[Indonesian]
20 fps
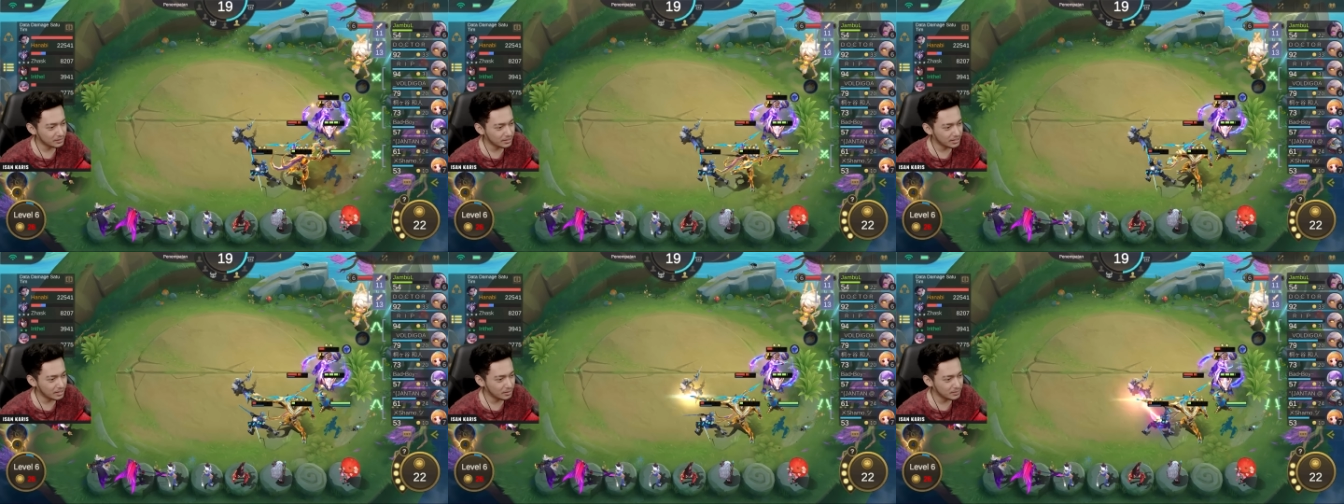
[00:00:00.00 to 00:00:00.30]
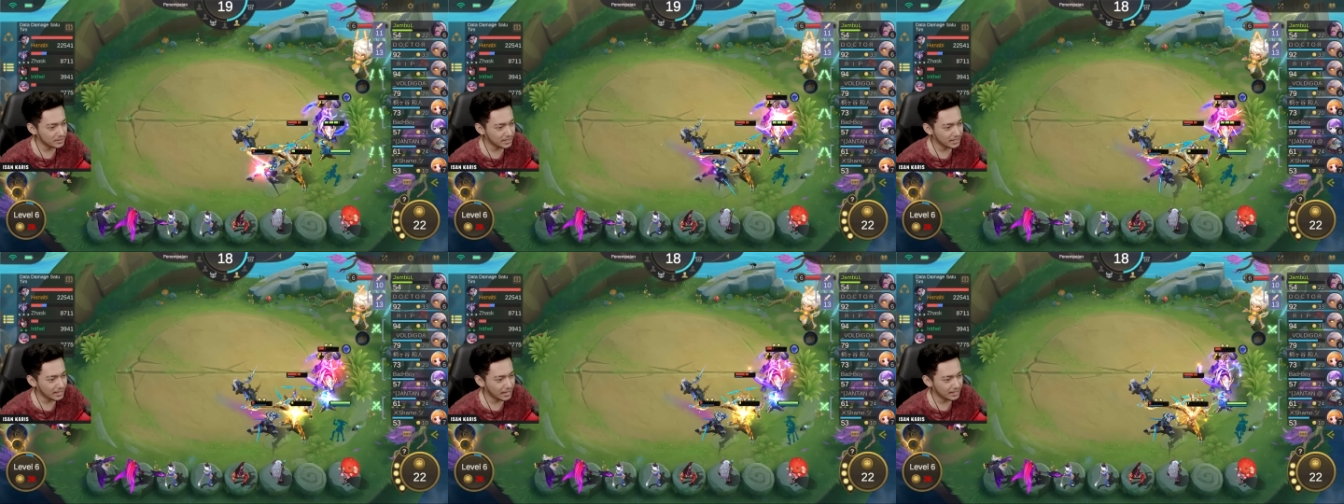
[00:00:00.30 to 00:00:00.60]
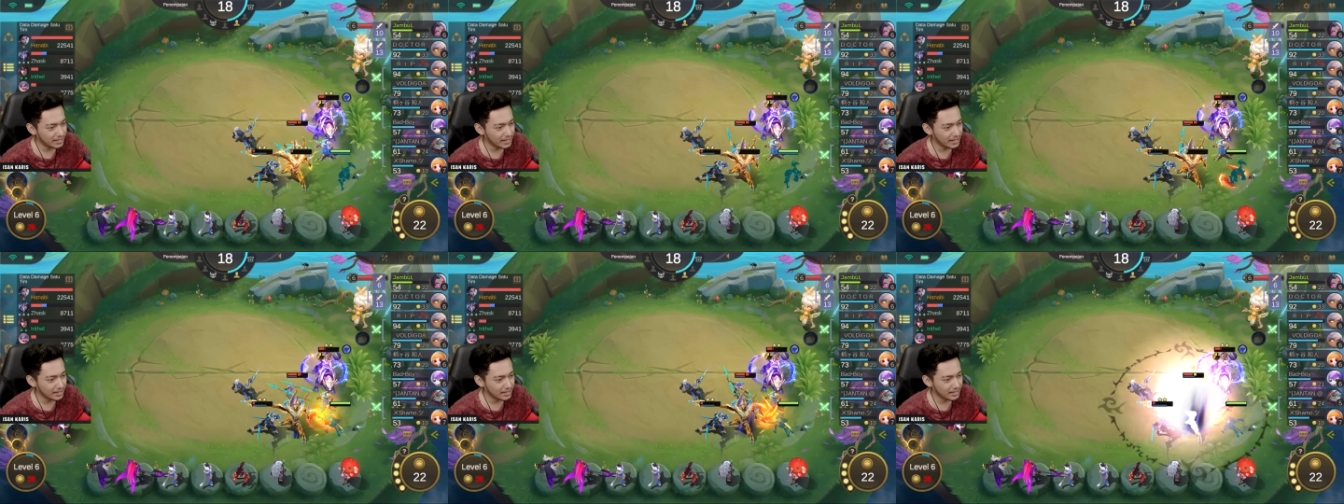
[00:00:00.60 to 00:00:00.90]
tidak bisa
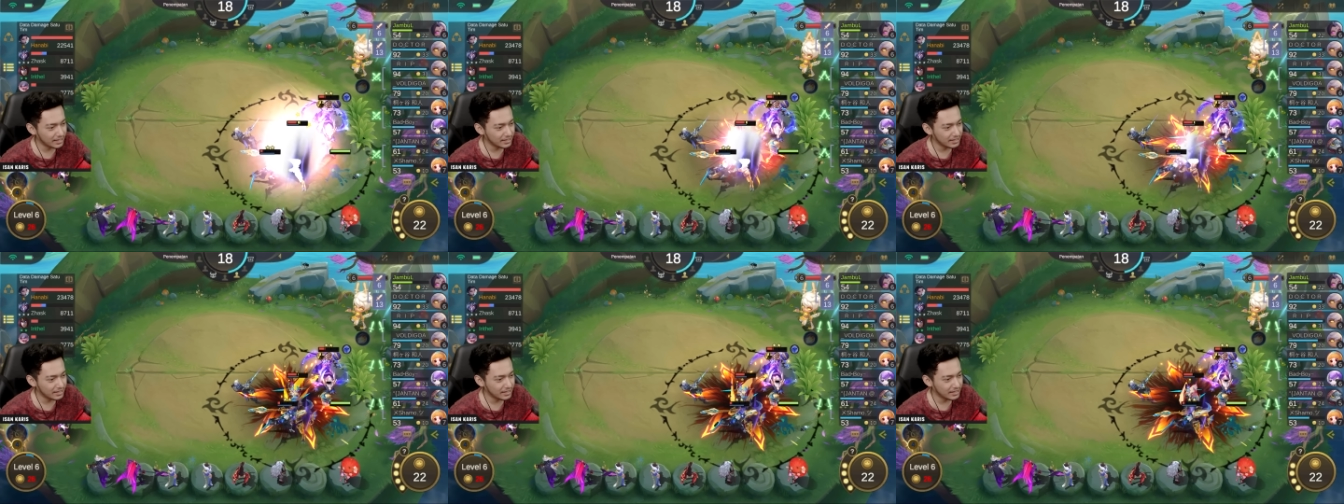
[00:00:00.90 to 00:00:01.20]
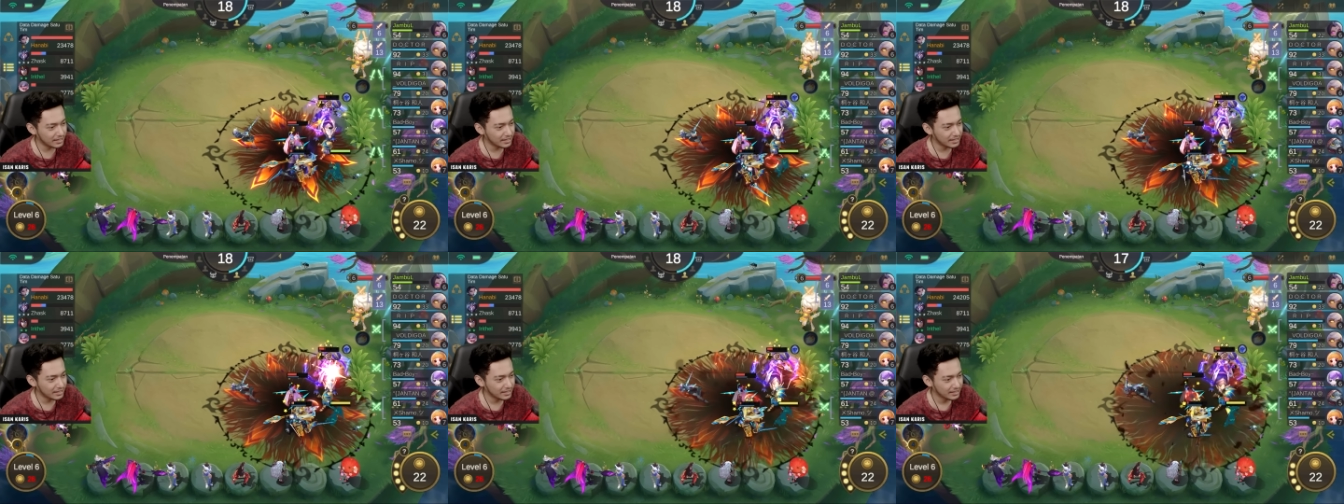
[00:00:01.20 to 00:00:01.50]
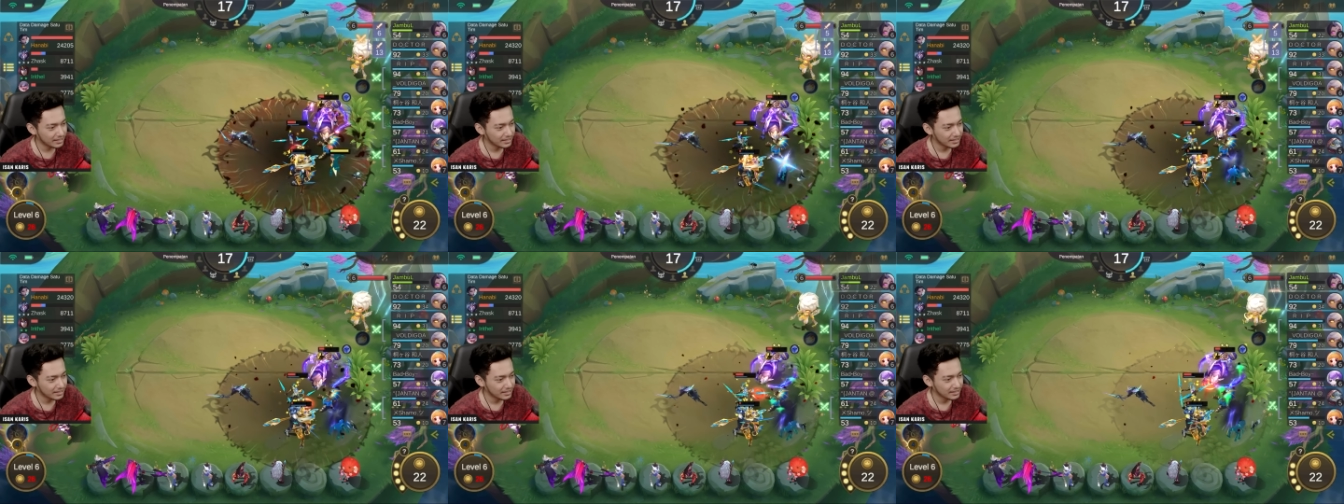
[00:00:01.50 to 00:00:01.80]
diandalkan ya.
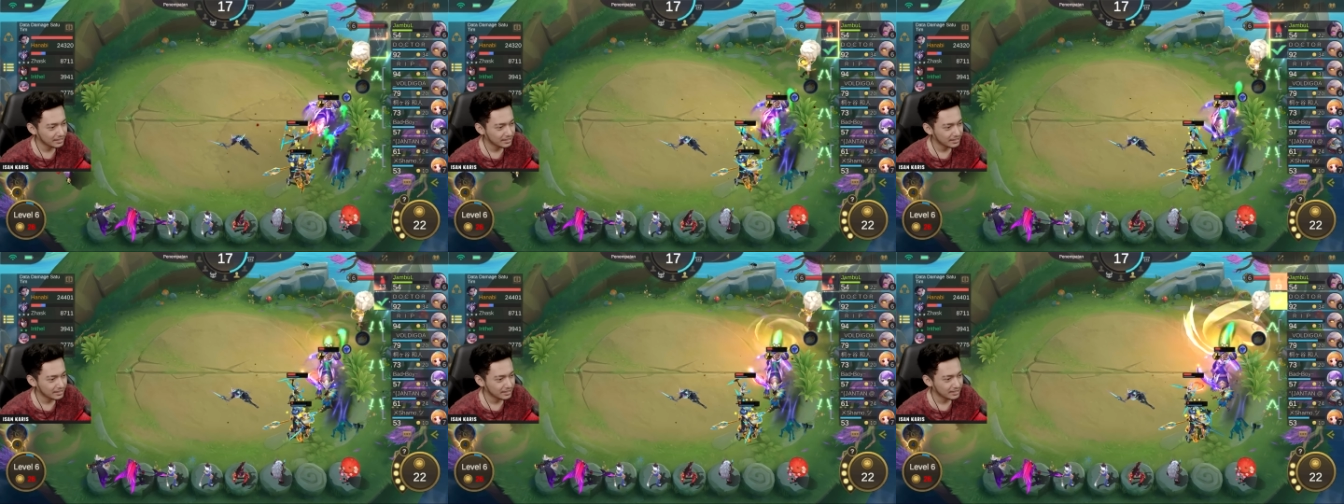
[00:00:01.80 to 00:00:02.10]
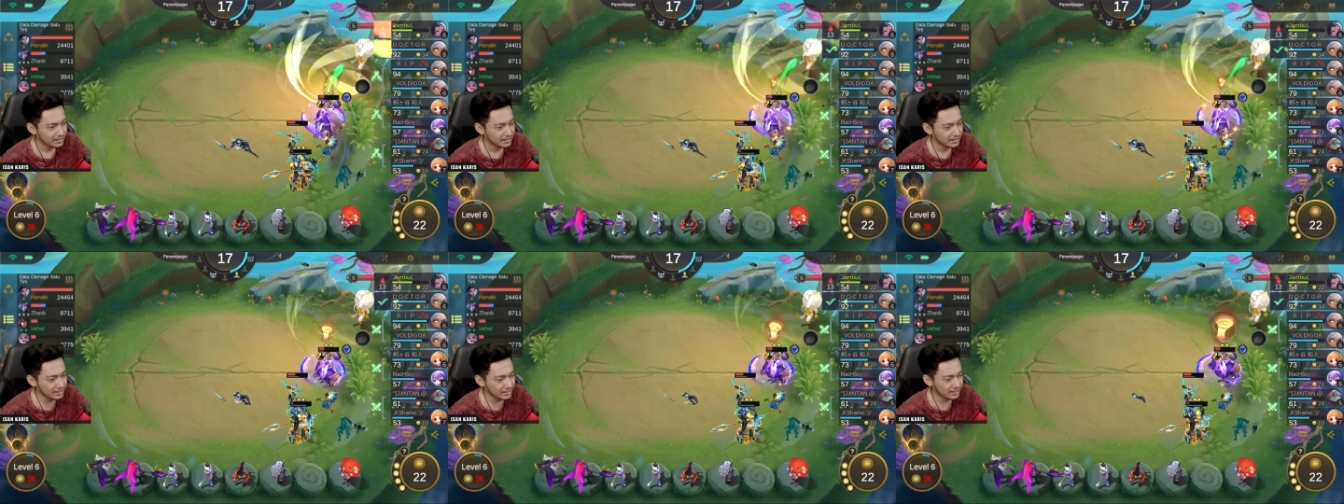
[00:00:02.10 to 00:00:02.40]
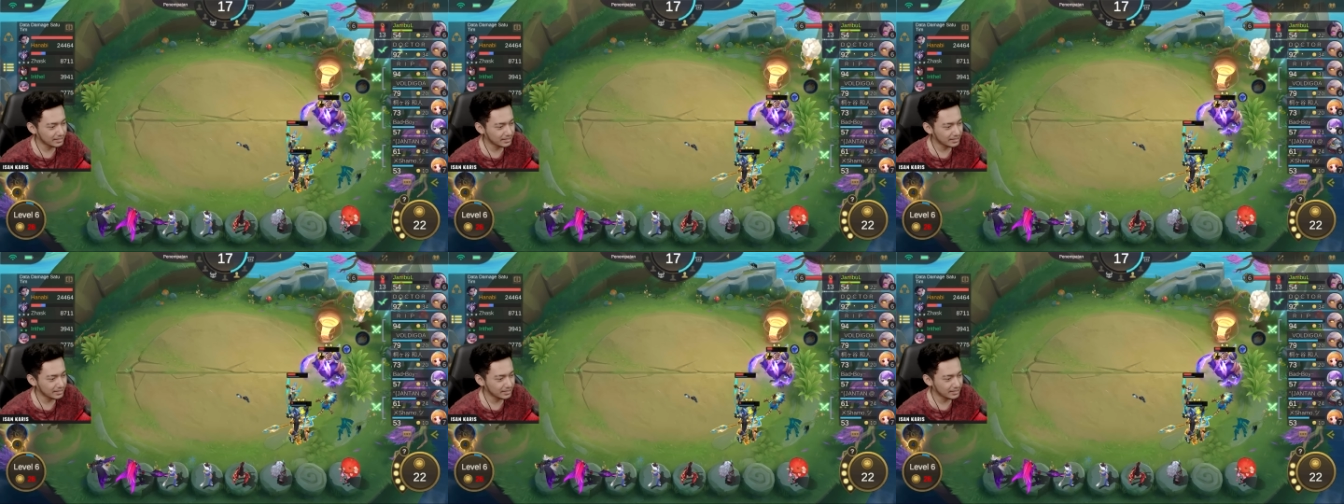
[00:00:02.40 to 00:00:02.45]
Ih,